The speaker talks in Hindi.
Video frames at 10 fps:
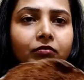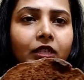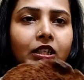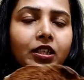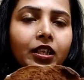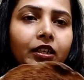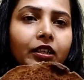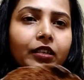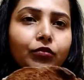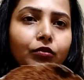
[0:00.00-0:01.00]
नीचे का
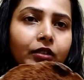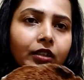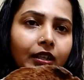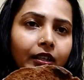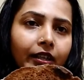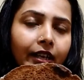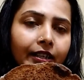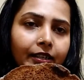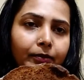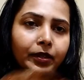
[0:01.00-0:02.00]
लेयर वो निकल के
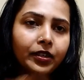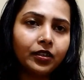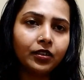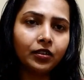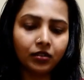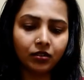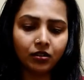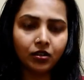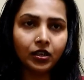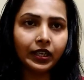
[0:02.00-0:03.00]
आया इस पर
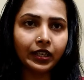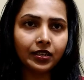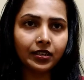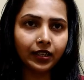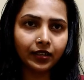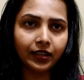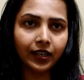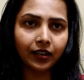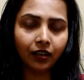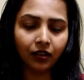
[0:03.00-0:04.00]
केक देखना
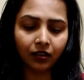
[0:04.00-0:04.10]
है ना